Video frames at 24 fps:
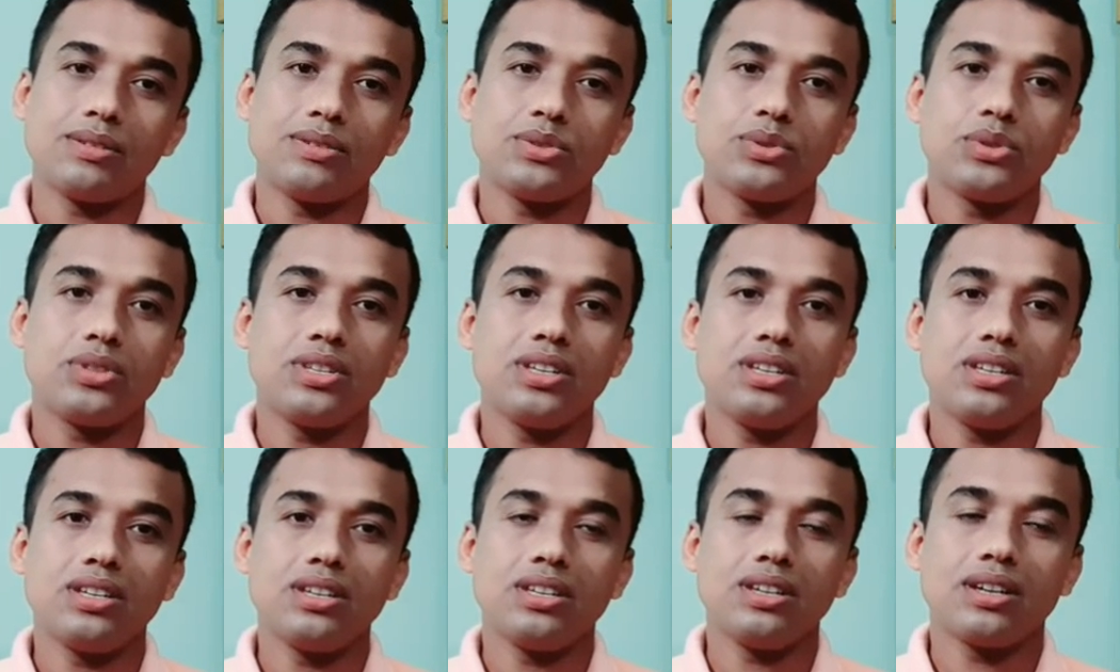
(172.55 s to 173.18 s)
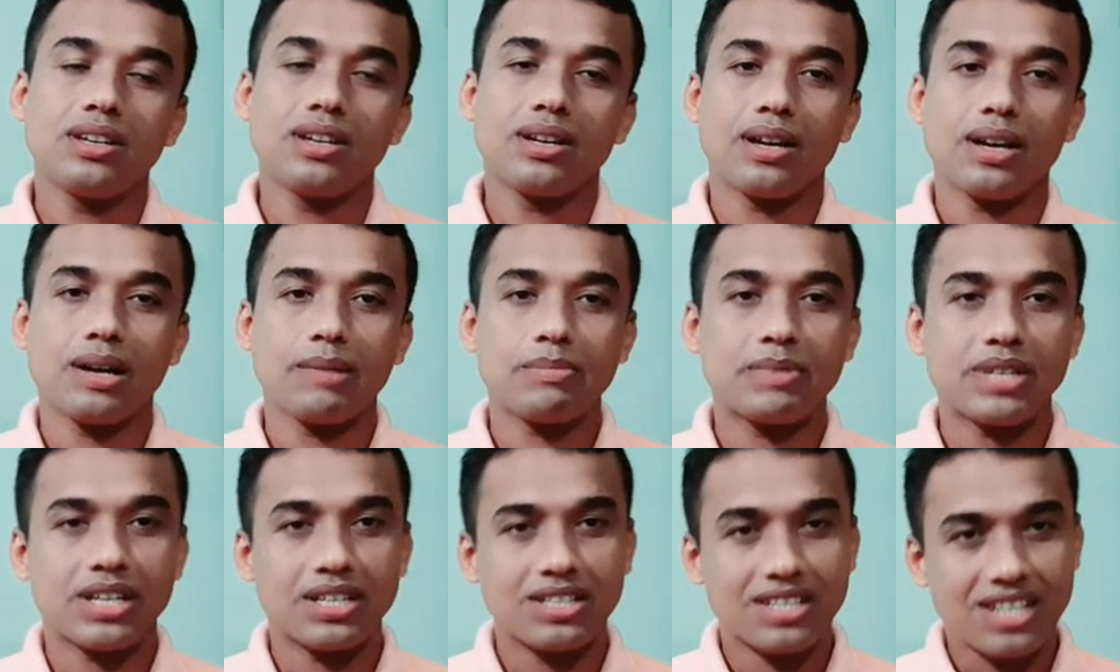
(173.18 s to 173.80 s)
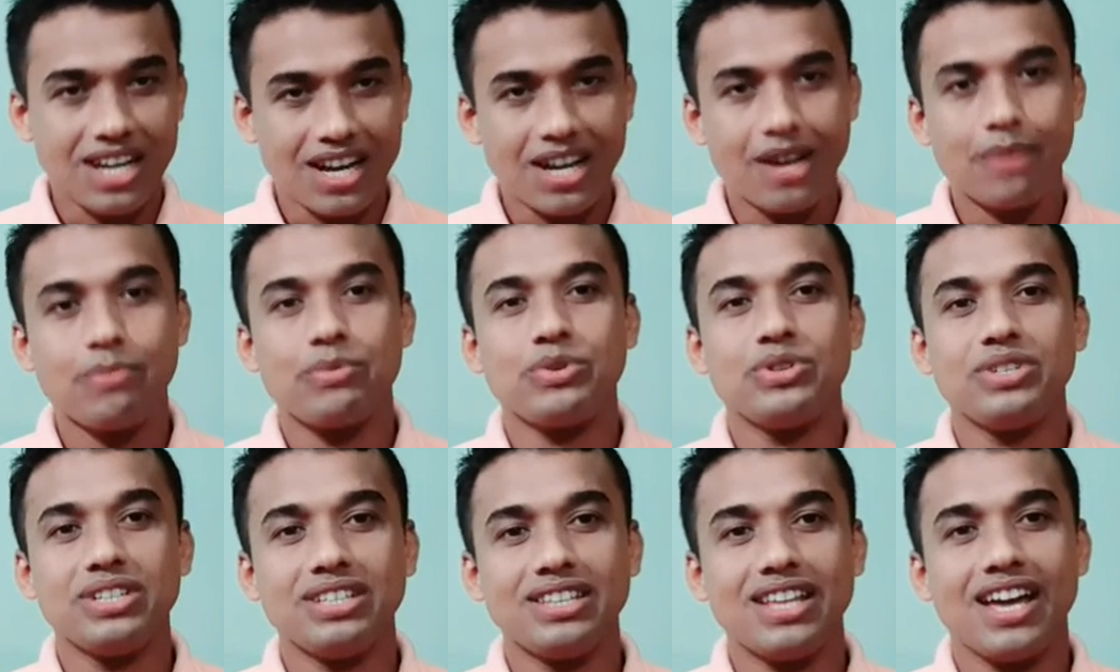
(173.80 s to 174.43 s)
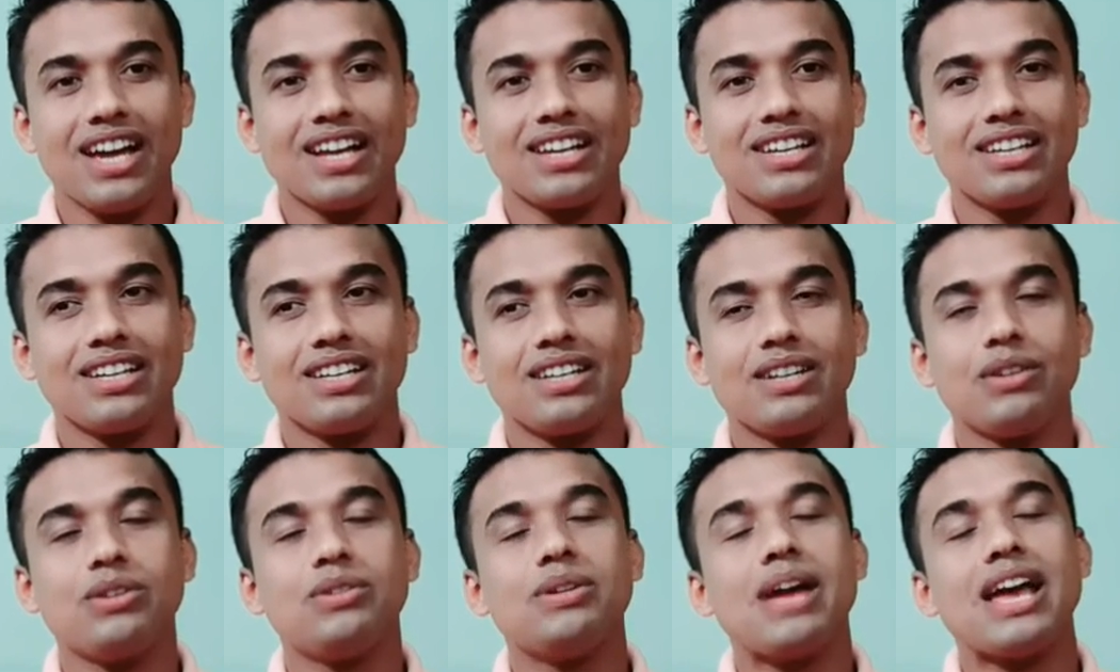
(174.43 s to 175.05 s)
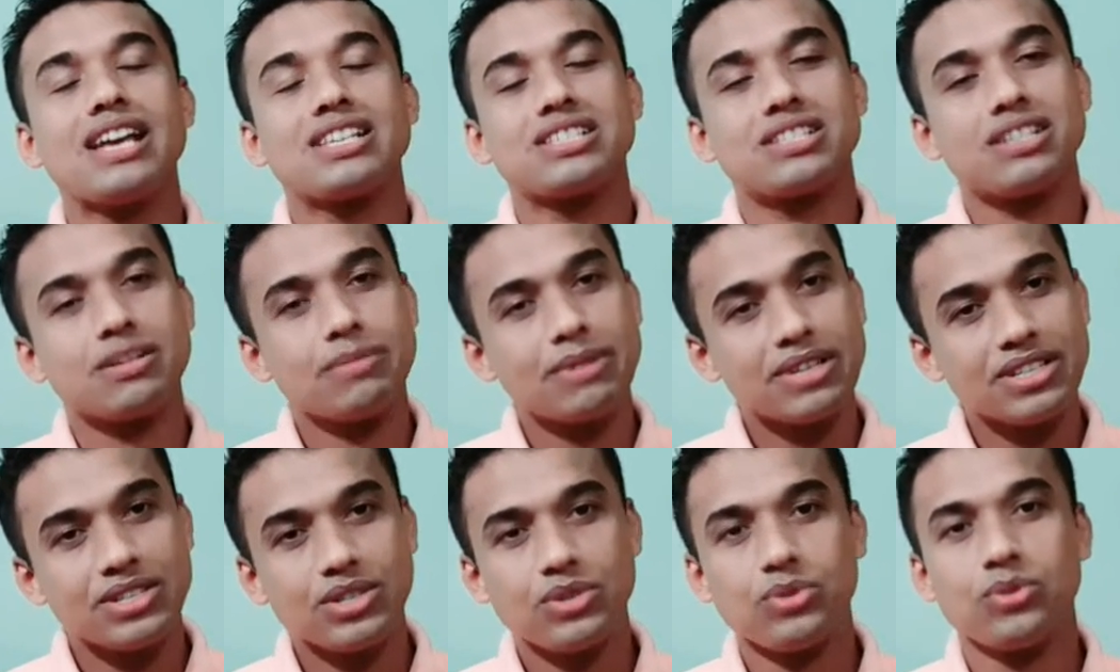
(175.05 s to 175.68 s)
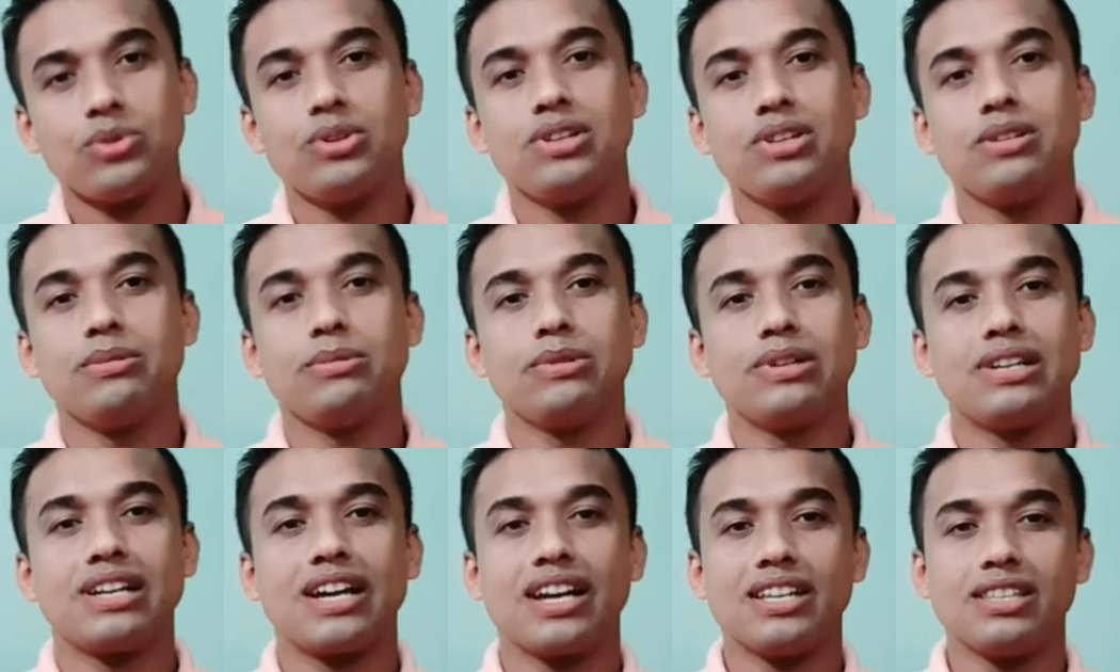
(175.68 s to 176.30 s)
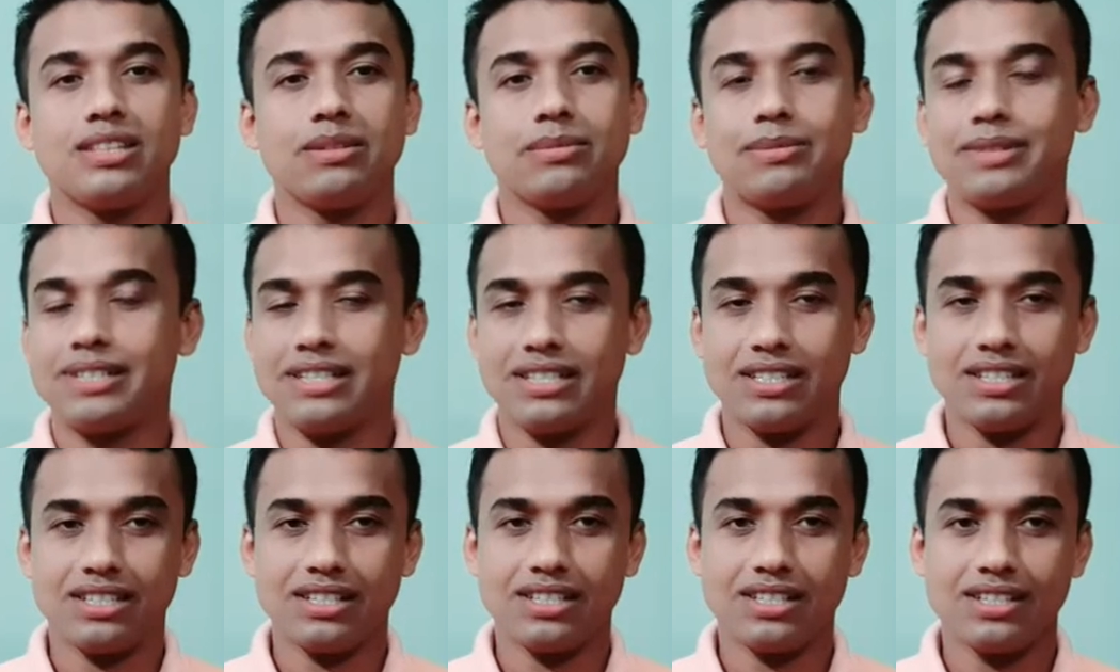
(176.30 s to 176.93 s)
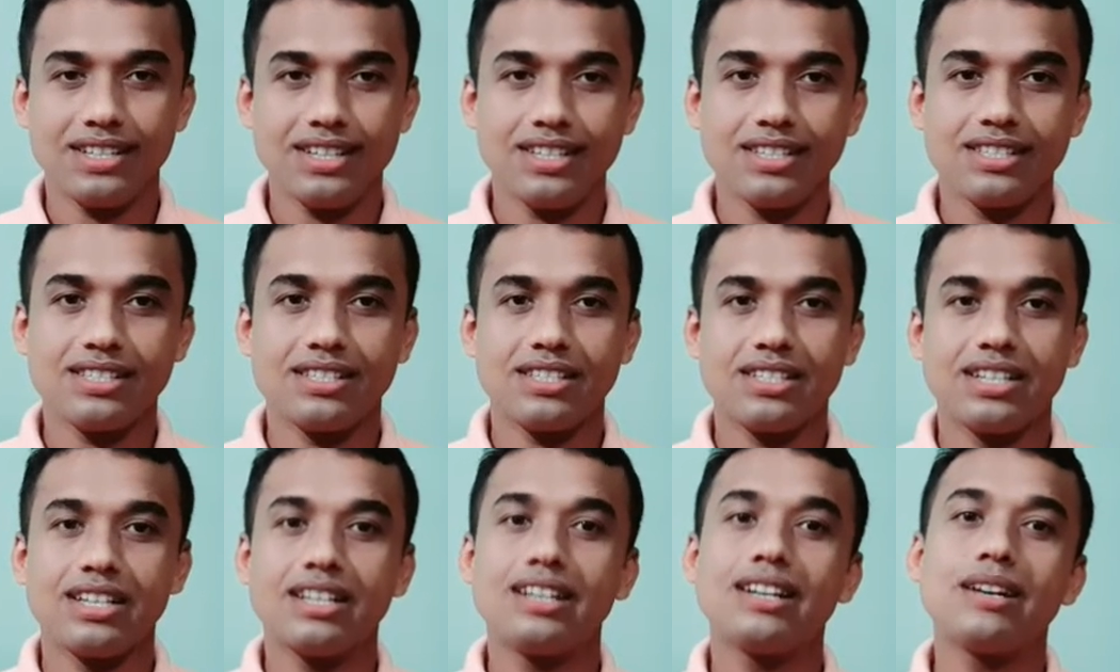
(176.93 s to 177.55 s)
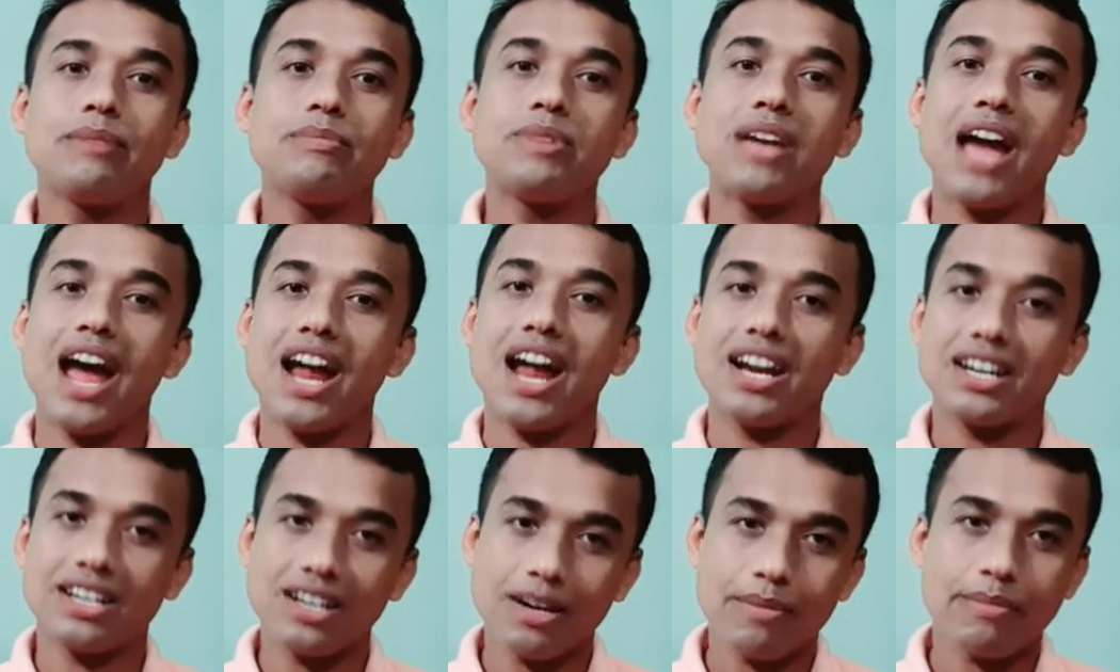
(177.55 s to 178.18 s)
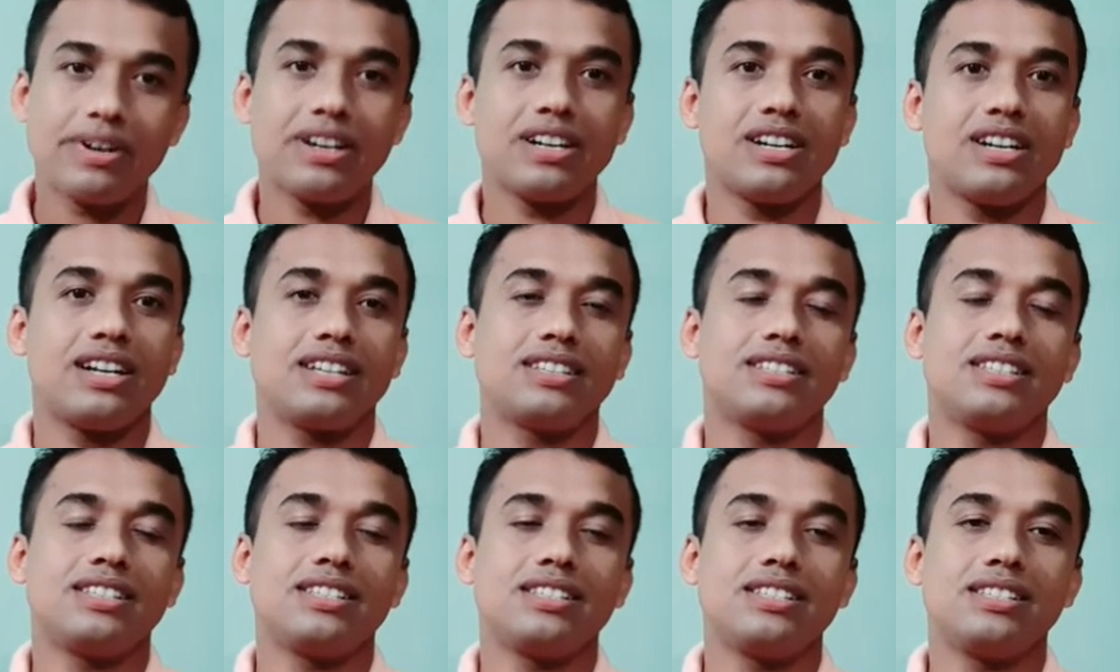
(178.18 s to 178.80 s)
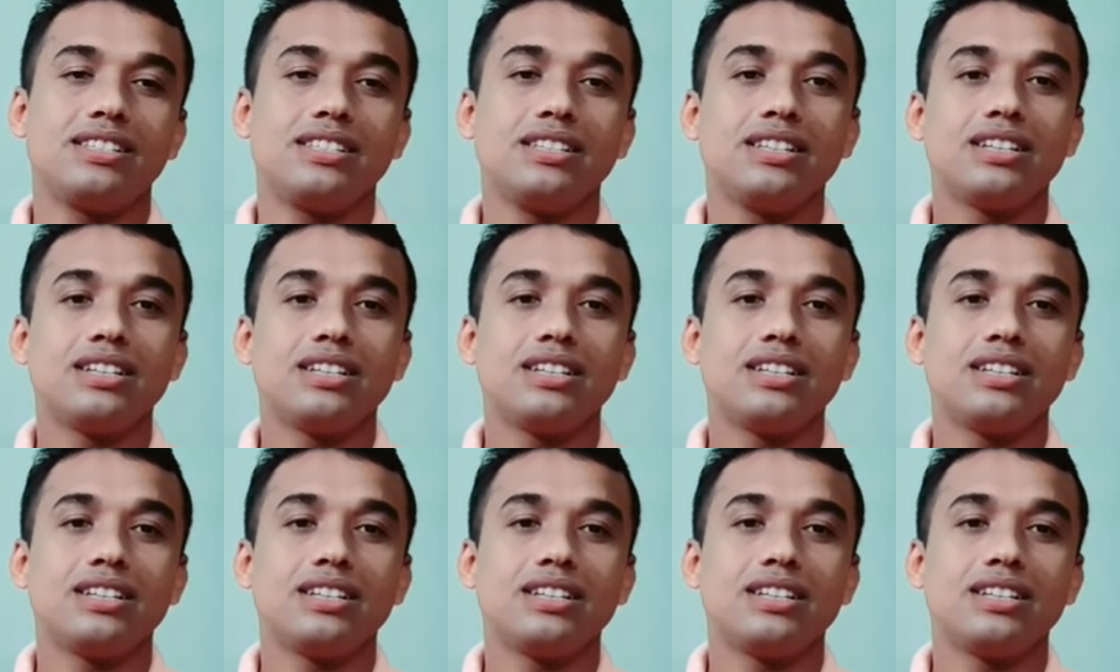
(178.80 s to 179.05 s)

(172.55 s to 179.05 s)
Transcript: যদি আপনার টাকা পয়সা থাকে এক্সট্রা ভার্জিন অলিভ অয়েল খাইতে পারেন ঠিক আছে এগুলো আমি আট নাম্বারে রাখতেছি